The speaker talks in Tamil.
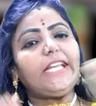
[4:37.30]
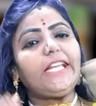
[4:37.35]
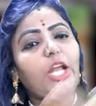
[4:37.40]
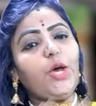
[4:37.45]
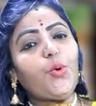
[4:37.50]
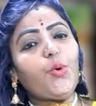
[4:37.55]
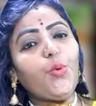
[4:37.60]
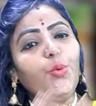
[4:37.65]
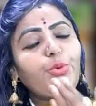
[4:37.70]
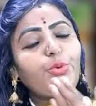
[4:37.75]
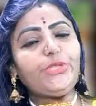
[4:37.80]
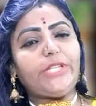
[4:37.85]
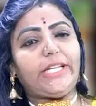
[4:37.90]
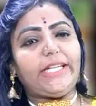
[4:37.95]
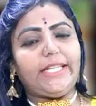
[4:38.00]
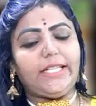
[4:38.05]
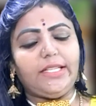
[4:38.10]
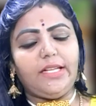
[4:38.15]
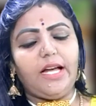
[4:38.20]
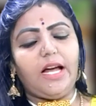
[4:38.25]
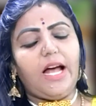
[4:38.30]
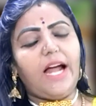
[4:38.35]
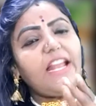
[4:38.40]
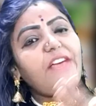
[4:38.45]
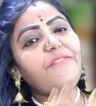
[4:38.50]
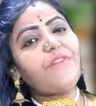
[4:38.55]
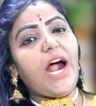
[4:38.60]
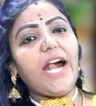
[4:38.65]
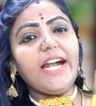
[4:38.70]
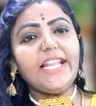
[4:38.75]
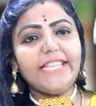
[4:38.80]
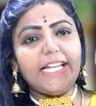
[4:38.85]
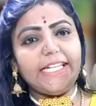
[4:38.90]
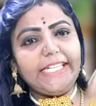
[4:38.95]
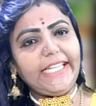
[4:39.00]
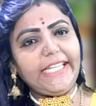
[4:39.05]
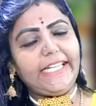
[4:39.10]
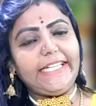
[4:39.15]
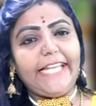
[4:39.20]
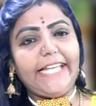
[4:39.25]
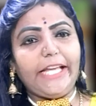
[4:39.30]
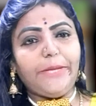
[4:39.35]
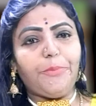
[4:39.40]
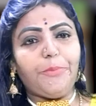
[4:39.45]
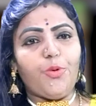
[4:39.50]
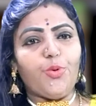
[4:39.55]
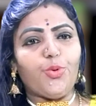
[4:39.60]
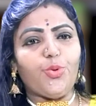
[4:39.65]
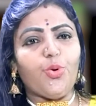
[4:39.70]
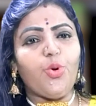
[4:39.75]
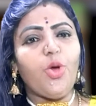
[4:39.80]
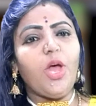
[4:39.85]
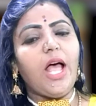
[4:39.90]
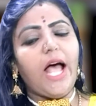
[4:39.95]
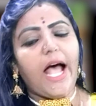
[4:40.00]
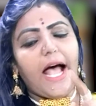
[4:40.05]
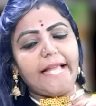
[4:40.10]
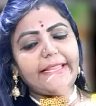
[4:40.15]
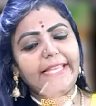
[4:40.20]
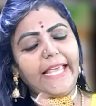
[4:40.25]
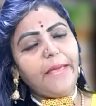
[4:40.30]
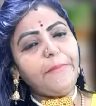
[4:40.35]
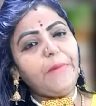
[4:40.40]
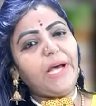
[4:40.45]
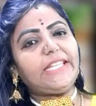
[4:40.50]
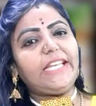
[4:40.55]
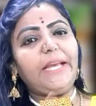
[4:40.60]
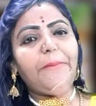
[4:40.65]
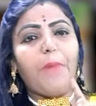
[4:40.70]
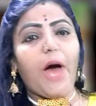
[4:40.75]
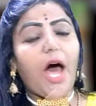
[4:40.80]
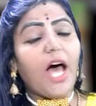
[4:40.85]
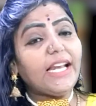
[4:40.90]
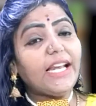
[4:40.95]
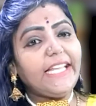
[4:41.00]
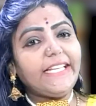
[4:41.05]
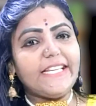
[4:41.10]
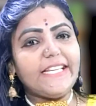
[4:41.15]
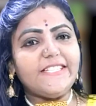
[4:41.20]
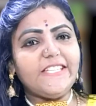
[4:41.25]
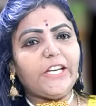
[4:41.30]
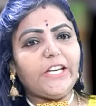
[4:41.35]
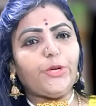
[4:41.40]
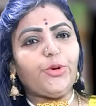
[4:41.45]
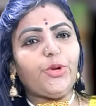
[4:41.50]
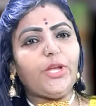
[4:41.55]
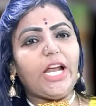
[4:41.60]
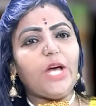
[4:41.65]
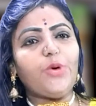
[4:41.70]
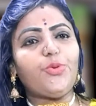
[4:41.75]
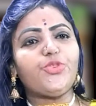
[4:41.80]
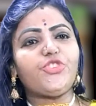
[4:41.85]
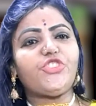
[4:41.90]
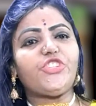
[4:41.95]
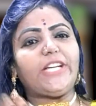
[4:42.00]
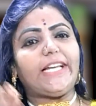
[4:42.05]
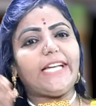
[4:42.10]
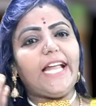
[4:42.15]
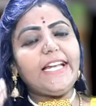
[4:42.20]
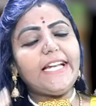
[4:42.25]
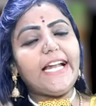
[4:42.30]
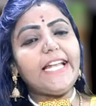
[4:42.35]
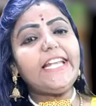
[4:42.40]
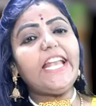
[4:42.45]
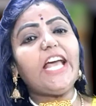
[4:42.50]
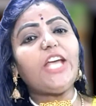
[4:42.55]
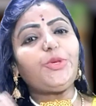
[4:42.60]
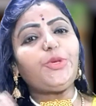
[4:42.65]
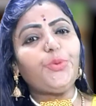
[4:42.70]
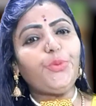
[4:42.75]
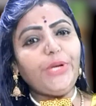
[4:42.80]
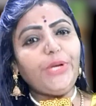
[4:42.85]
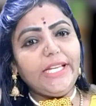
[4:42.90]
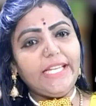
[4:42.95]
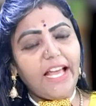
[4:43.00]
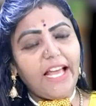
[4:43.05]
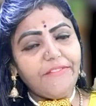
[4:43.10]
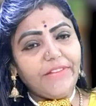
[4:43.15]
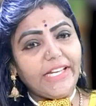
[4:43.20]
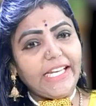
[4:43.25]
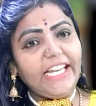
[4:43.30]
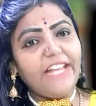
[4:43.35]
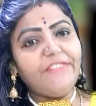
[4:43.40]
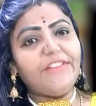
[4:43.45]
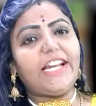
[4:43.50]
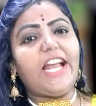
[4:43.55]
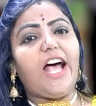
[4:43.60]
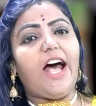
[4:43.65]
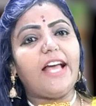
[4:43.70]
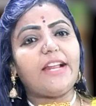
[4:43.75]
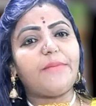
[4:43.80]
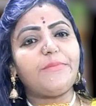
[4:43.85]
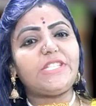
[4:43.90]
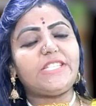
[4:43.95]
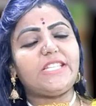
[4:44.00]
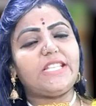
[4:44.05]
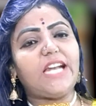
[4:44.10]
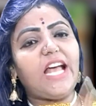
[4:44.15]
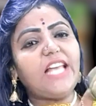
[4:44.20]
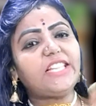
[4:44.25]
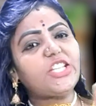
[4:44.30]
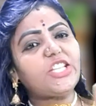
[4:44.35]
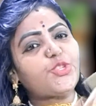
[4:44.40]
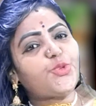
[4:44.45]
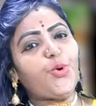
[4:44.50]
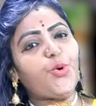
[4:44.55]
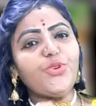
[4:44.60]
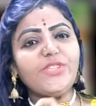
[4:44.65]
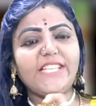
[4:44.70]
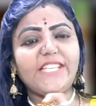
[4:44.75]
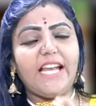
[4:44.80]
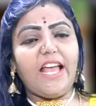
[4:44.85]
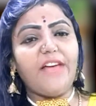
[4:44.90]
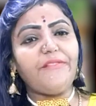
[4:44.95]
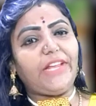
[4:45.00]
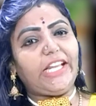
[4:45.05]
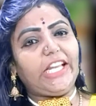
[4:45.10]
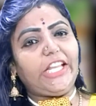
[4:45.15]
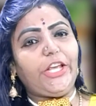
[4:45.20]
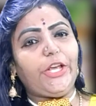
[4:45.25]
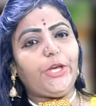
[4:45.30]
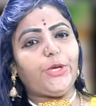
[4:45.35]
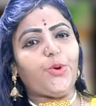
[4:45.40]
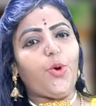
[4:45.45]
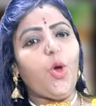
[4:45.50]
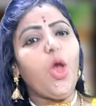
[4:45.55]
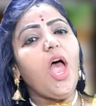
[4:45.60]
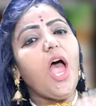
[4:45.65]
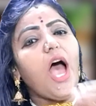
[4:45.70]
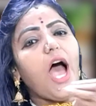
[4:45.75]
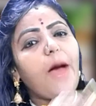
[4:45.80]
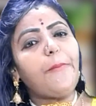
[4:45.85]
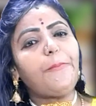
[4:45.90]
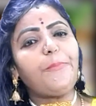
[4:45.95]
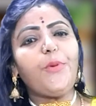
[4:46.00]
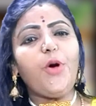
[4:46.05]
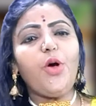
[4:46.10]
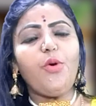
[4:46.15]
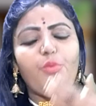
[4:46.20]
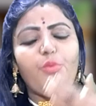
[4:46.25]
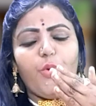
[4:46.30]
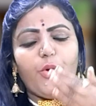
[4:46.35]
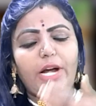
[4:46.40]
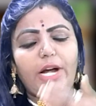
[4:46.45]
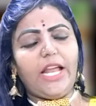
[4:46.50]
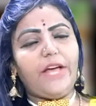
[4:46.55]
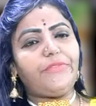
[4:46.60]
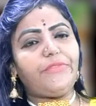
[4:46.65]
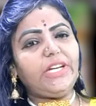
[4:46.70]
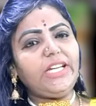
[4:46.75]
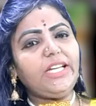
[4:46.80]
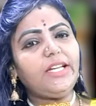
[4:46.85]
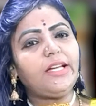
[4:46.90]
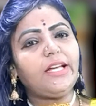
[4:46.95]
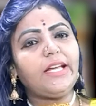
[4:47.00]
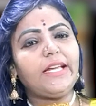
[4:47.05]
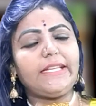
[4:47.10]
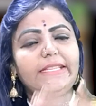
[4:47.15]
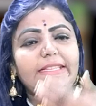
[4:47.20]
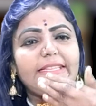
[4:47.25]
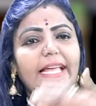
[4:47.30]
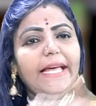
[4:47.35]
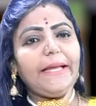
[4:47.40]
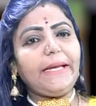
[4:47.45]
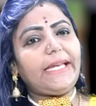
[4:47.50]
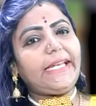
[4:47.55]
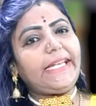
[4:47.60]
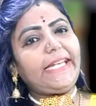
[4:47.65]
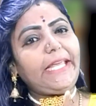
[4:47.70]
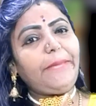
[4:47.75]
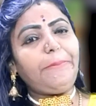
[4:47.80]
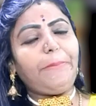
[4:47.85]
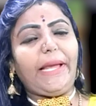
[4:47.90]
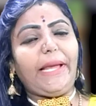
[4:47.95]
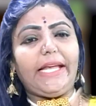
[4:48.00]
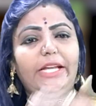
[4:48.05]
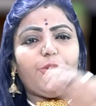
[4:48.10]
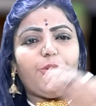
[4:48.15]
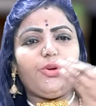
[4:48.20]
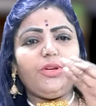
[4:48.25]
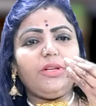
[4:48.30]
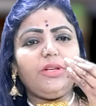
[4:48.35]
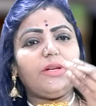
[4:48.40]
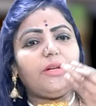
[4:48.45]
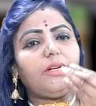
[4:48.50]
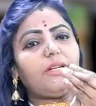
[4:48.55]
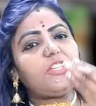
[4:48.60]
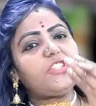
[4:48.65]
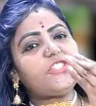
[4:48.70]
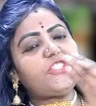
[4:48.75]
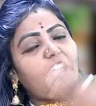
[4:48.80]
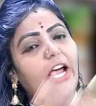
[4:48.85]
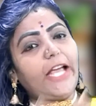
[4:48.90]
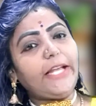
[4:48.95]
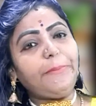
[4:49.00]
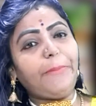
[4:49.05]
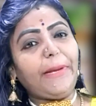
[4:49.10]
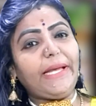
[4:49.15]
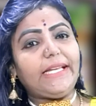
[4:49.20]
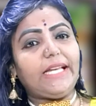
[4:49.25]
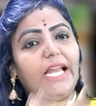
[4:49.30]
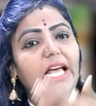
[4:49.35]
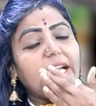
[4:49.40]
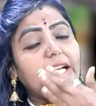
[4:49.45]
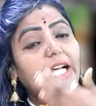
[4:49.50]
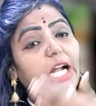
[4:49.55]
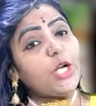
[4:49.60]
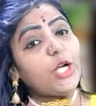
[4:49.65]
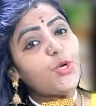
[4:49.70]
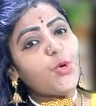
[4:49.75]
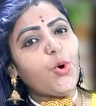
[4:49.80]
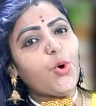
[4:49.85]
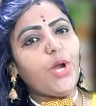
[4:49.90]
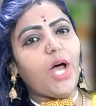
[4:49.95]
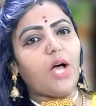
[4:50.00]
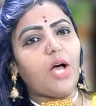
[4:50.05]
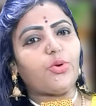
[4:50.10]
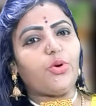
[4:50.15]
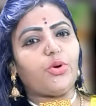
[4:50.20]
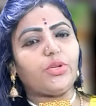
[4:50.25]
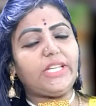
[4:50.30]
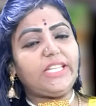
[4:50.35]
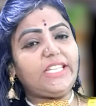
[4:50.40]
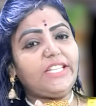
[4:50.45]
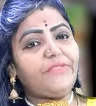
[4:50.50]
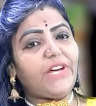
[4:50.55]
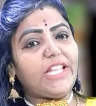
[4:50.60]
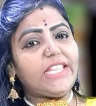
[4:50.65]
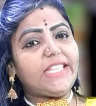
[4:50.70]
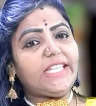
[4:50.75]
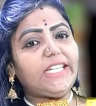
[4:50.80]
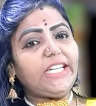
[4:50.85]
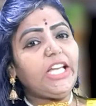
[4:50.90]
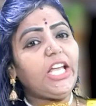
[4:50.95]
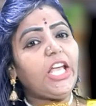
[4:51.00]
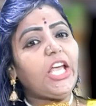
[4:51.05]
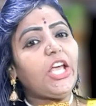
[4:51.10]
இல்ல கூட்டு ஆனா வாழைத்தண்டு இன்டேக் போடும் அதே மாதிரி பார்லி கஞ்சி ரெகுலரா குடிச்சிங்கன்னா நல்லா யூரின்லாம் வெளியில வர ஆரம்பிச்சதுன்னா அந்த ஸ்டோன்ஸ் எல்லாம் வெளியேறும் அப்போ ஓரளவு இந்த நீ பெயினும் ஜாயின் பெயின்லாம் கண்ட்ரோல் ஆகும் இது வந்து